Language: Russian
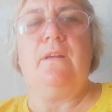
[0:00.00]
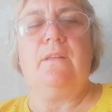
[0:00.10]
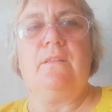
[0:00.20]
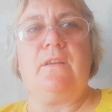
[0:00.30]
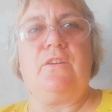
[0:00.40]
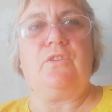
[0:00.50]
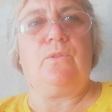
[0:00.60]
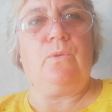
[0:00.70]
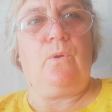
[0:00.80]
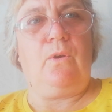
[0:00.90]
На
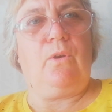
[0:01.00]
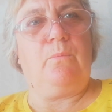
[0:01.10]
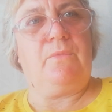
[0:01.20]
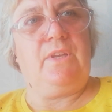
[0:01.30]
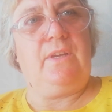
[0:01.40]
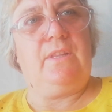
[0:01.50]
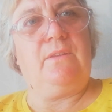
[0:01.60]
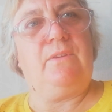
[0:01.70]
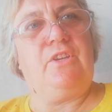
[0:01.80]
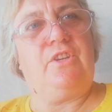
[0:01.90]
что он мне
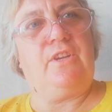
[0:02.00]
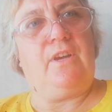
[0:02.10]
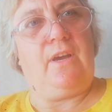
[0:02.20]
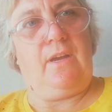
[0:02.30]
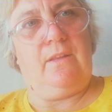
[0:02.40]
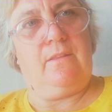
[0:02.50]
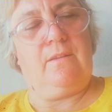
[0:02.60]
отвечает.